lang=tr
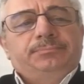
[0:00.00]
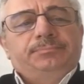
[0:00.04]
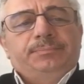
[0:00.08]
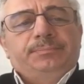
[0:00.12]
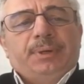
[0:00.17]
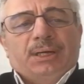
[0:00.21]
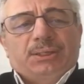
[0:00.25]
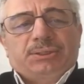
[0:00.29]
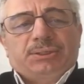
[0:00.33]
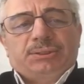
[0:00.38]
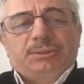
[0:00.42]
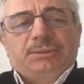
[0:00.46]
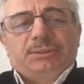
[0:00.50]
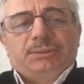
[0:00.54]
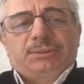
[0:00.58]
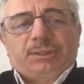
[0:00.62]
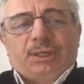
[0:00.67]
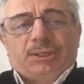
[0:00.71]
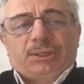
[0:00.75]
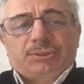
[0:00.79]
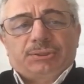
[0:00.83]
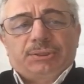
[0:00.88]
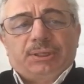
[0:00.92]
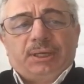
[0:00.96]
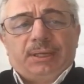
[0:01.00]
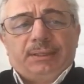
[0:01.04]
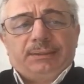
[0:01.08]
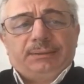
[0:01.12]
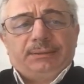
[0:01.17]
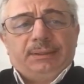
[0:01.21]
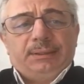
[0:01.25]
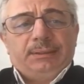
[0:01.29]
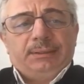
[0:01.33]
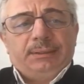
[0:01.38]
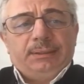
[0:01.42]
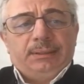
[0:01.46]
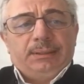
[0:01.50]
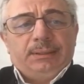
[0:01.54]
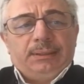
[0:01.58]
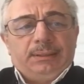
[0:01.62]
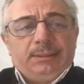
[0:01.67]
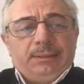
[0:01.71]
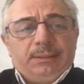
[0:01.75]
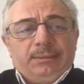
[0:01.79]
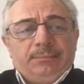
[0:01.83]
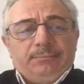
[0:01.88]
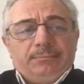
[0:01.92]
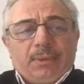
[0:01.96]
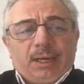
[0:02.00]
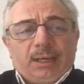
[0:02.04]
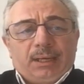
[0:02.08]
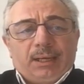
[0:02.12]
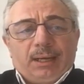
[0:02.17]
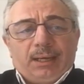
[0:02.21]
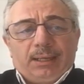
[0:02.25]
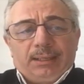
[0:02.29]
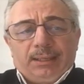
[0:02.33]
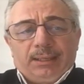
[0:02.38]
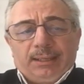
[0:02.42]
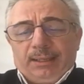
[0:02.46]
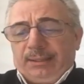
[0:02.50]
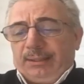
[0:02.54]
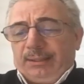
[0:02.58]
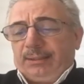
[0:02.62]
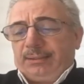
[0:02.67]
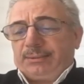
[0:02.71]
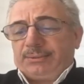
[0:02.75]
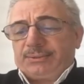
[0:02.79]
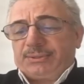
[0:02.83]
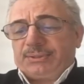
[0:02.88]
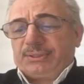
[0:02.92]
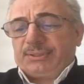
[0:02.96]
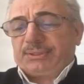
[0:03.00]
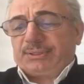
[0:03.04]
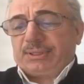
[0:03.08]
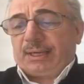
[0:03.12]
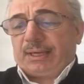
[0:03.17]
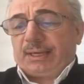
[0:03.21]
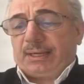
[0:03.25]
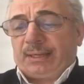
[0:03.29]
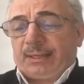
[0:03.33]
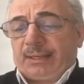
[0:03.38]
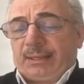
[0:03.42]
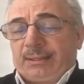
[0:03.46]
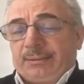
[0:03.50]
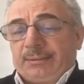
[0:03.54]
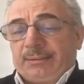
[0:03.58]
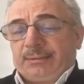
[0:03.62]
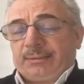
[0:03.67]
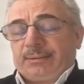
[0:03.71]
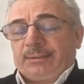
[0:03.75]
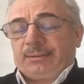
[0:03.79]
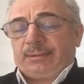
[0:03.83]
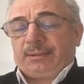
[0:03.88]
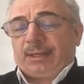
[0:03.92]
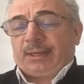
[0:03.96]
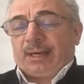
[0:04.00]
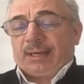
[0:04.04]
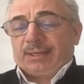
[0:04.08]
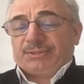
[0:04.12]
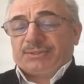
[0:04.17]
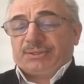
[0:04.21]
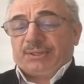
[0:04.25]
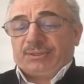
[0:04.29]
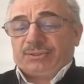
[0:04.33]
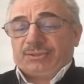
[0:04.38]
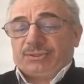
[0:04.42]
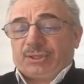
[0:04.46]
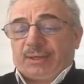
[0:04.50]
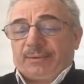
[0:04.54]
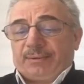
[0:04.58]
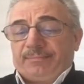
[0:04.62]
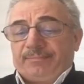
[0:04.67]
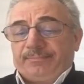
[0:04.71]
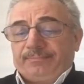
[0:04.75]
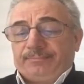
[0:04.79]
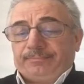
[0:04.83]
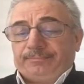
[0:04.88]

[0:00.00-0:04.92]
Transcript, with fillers: başlığı taşıyan makaleyi sizlere arz edeceğim.